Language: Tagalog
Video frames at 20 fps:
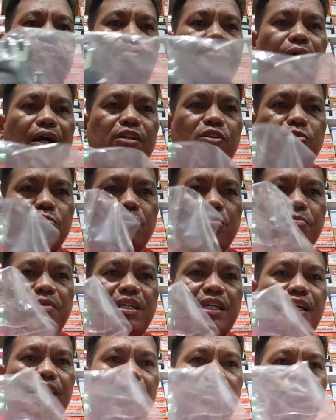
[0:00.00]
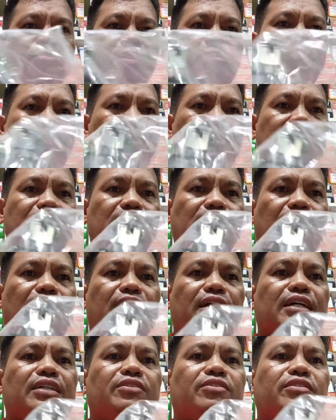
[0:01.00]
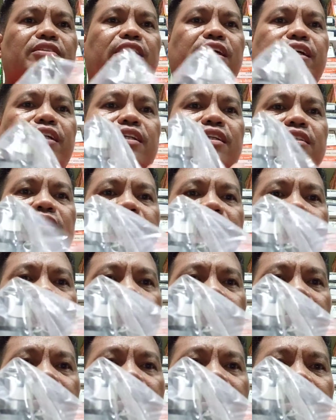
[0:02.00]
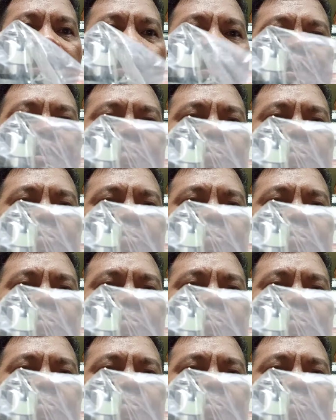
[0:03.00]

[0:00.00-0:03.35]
paano mo malalaman pag sira ganun din simple lang